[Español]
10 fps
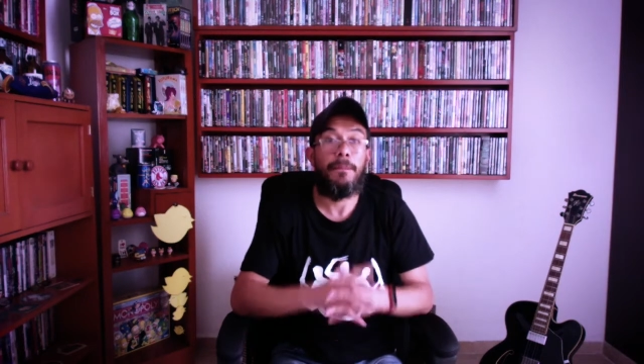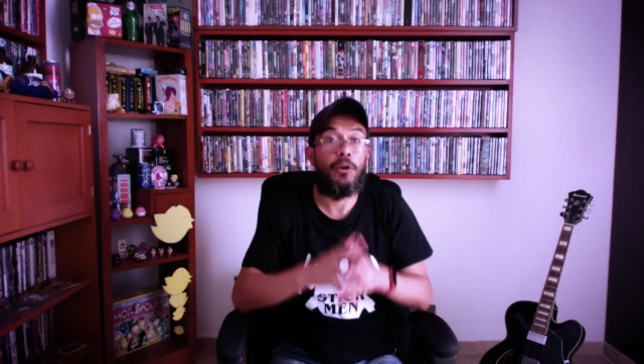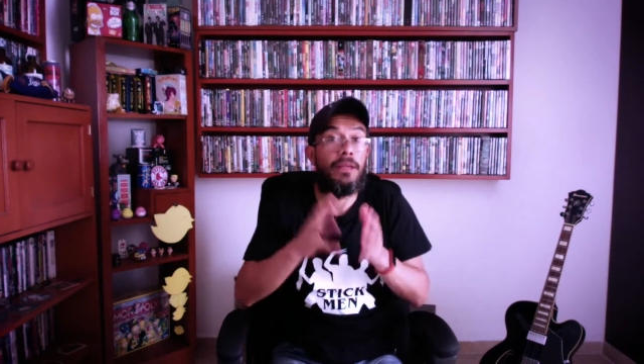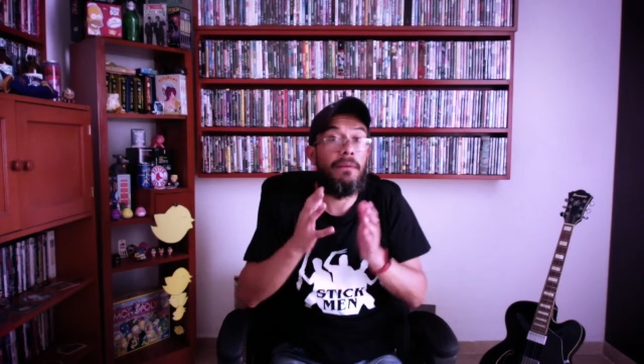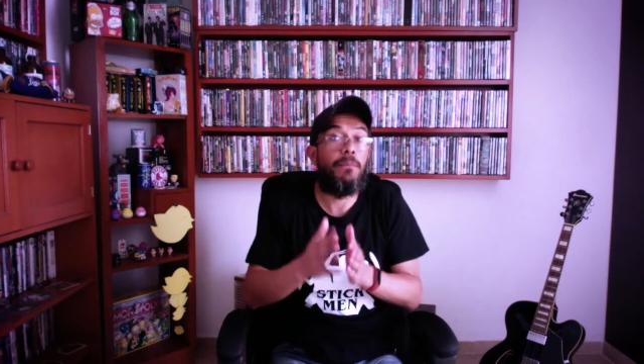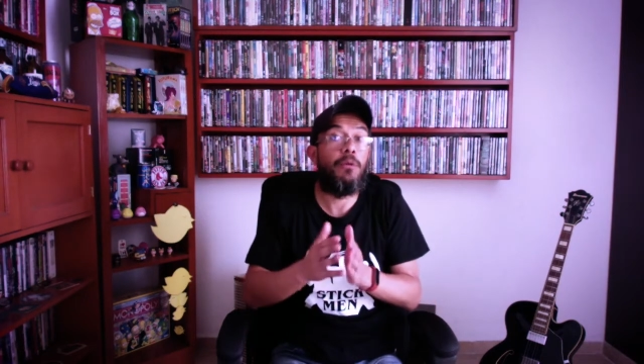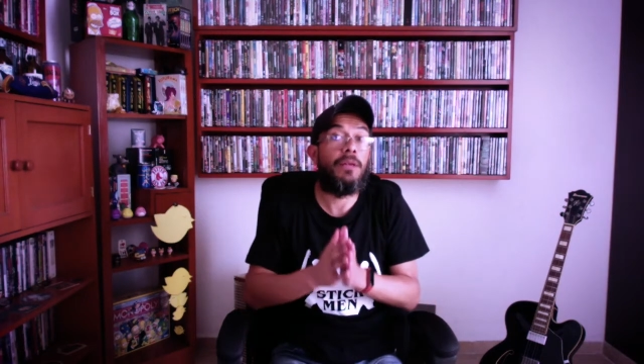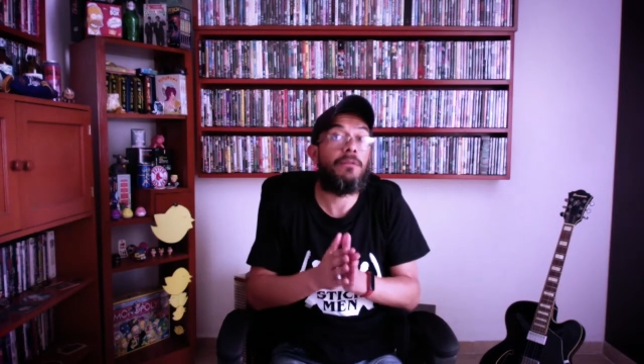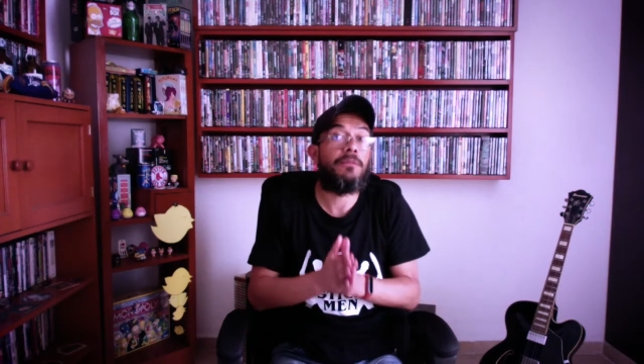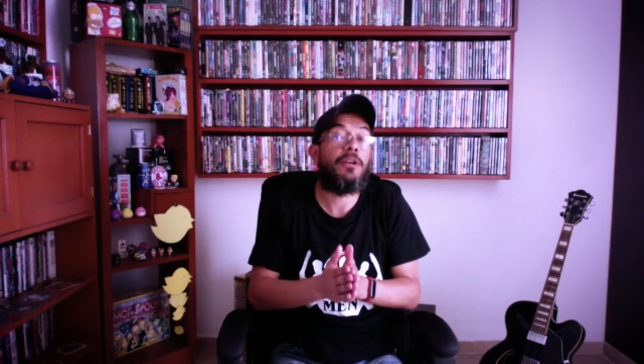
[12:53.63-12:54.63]
pero también
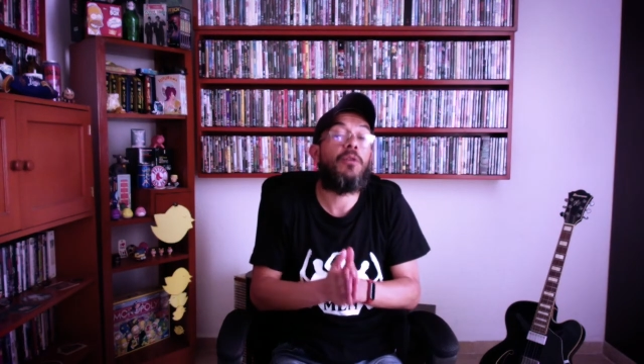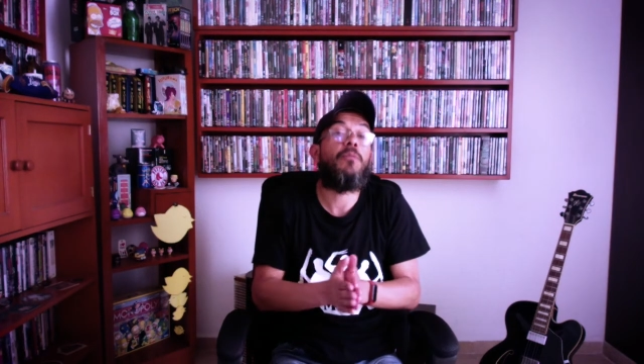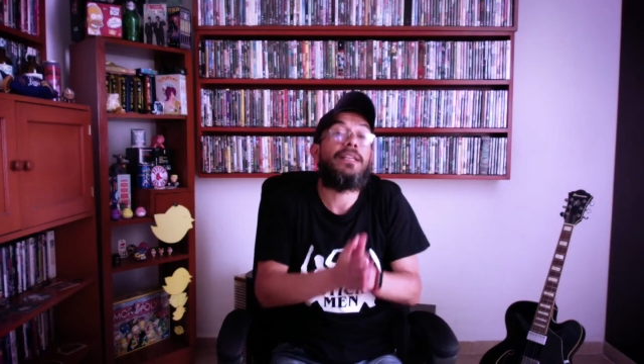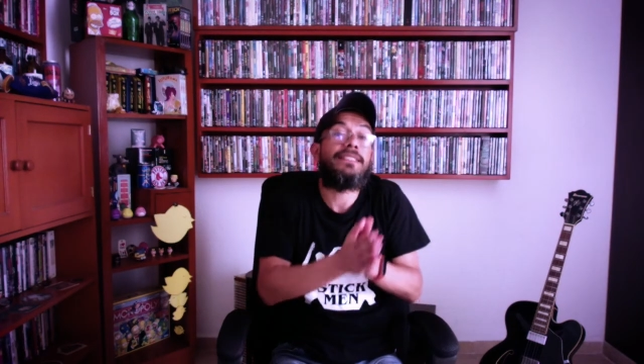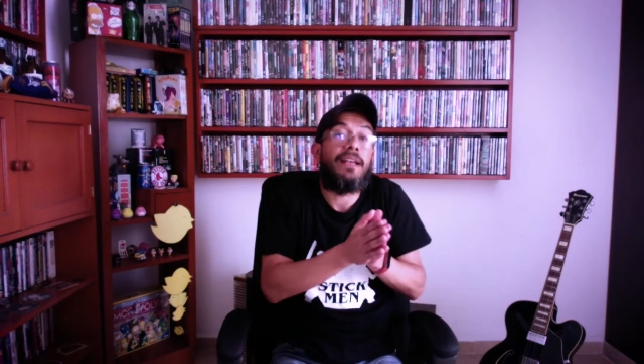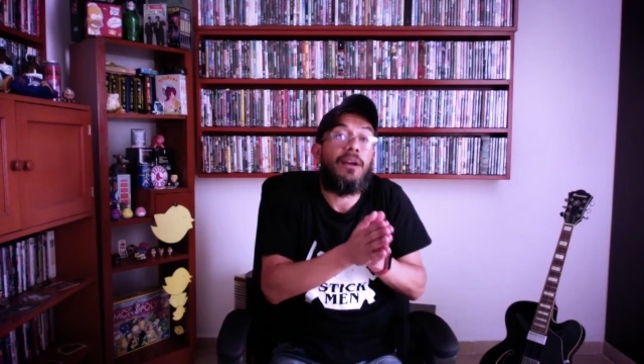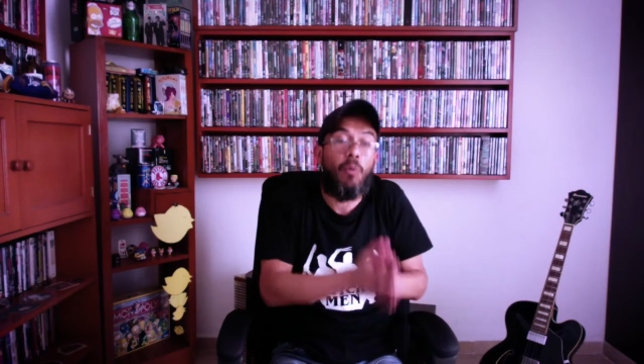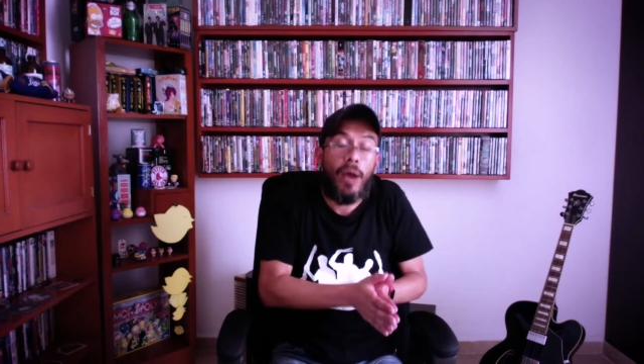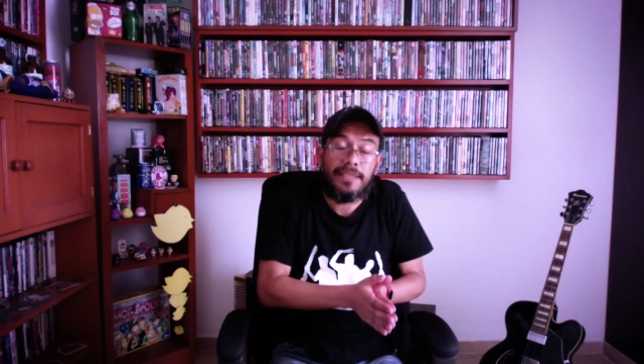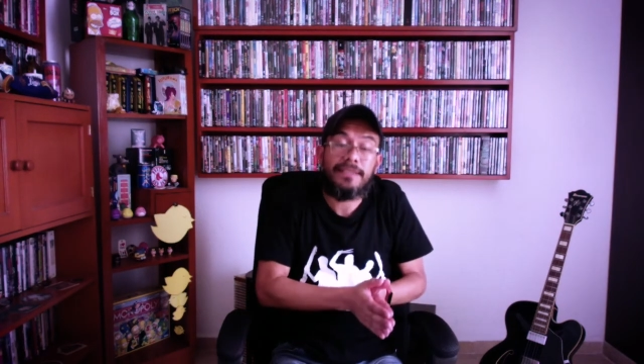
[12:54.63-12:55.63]
podemos ver cómo este
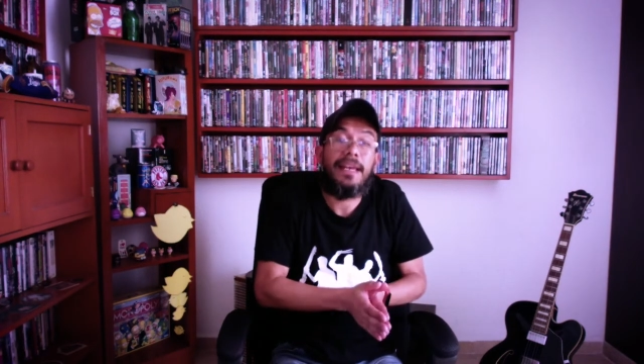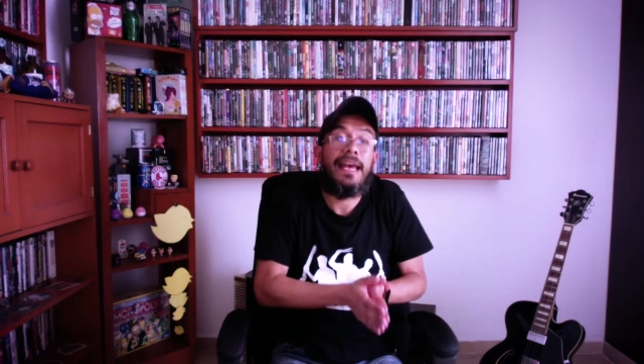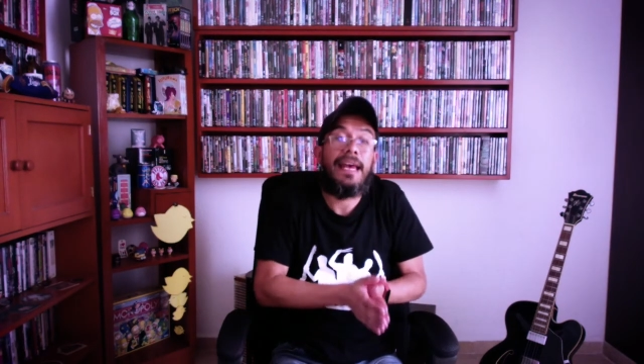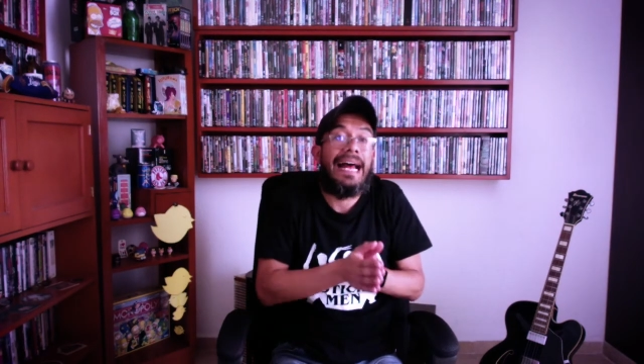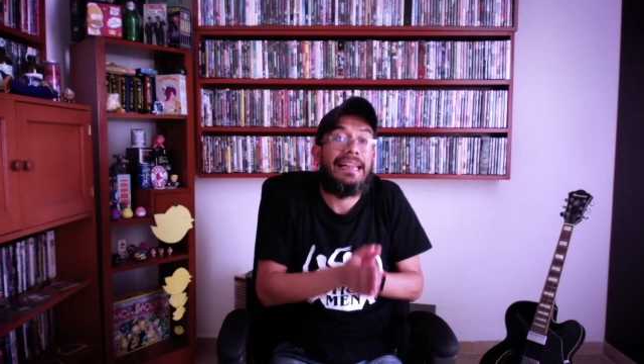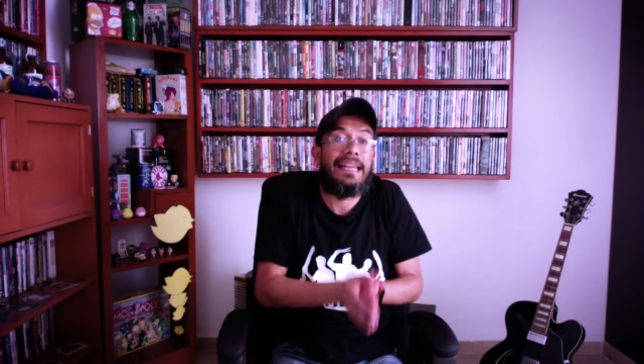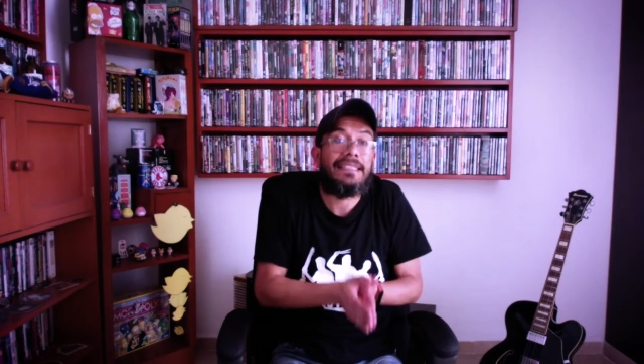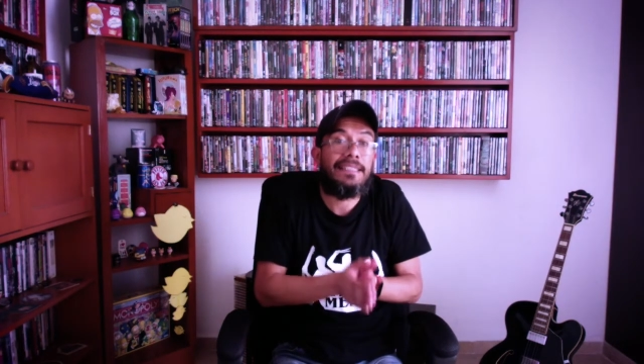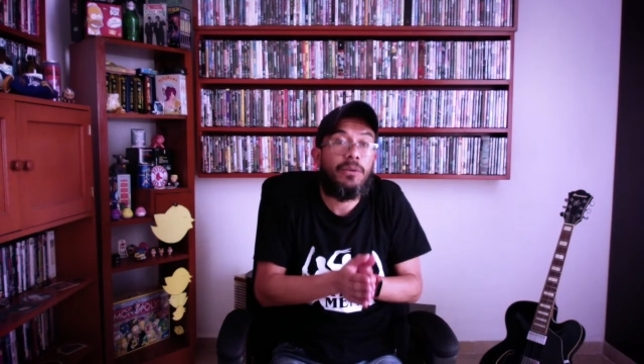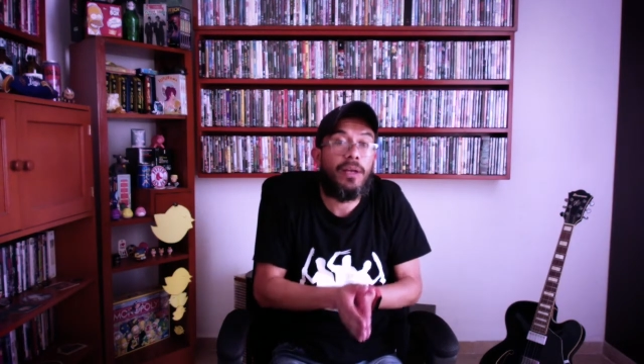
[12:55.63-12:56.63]
juez, al
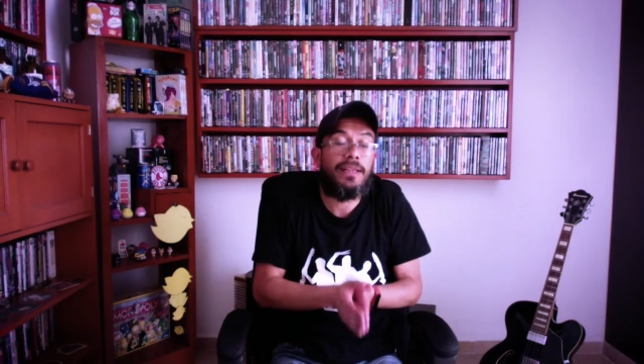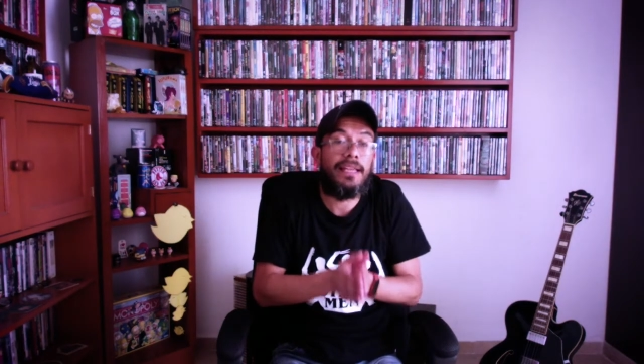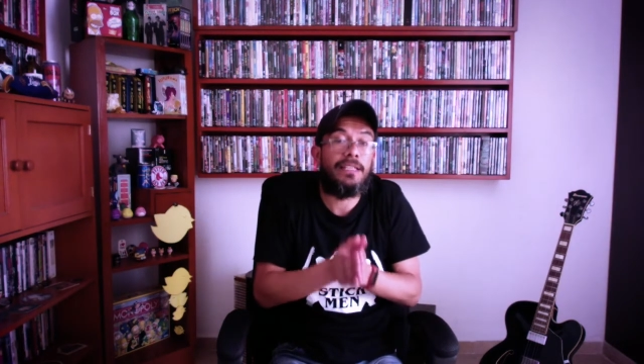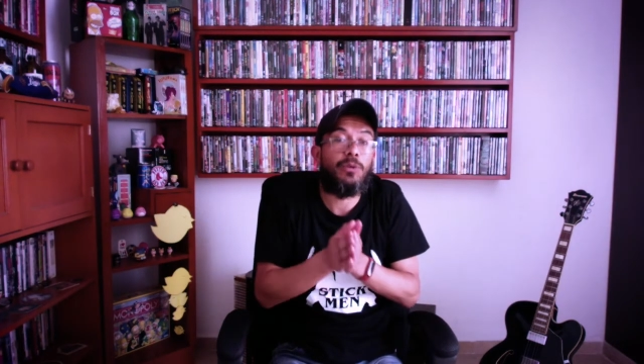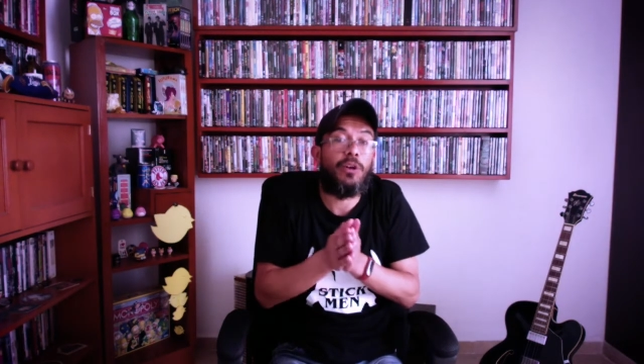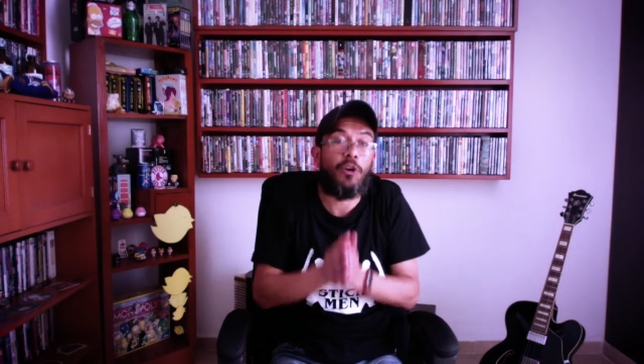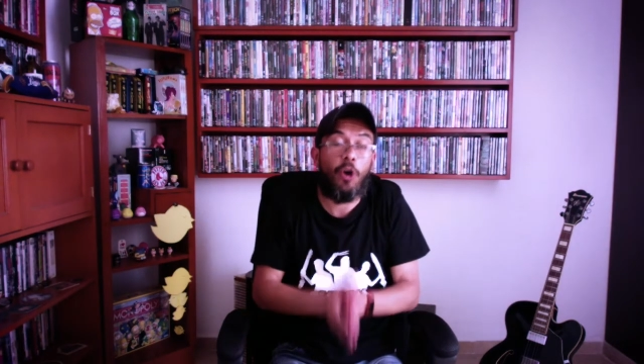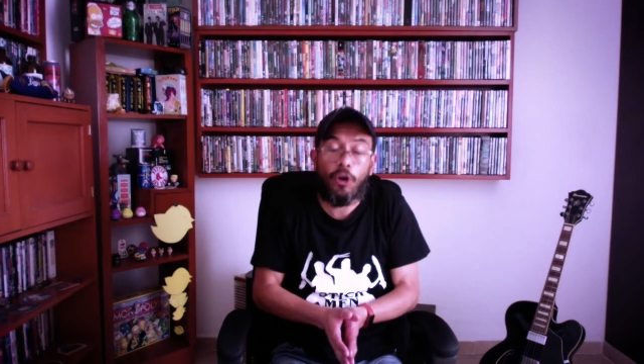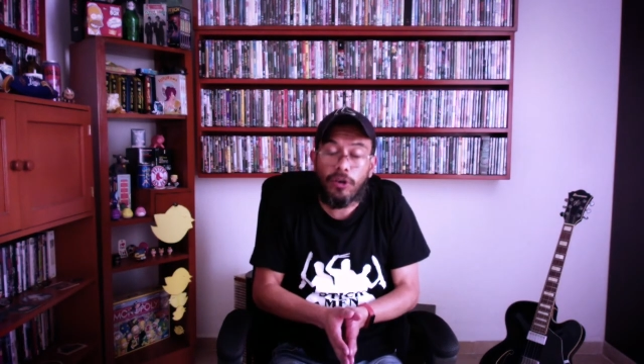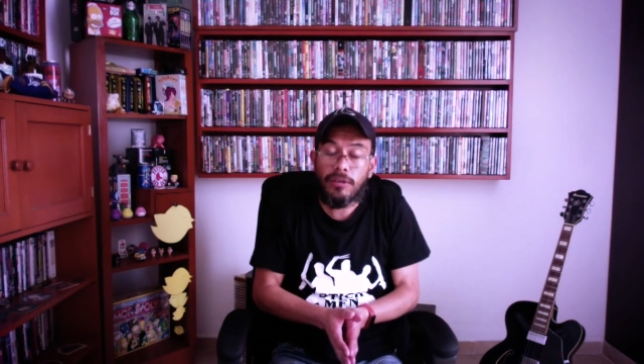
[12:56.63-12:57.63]
darse cuenta de su
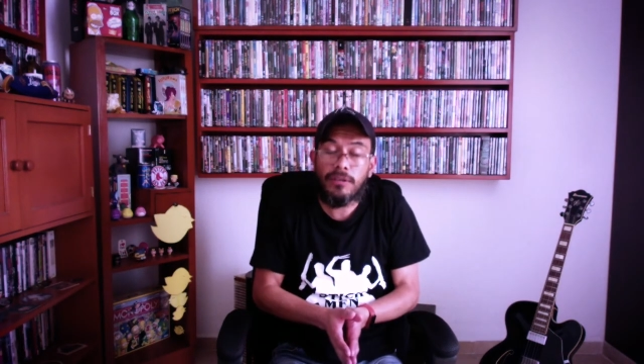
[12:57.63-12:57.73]
error,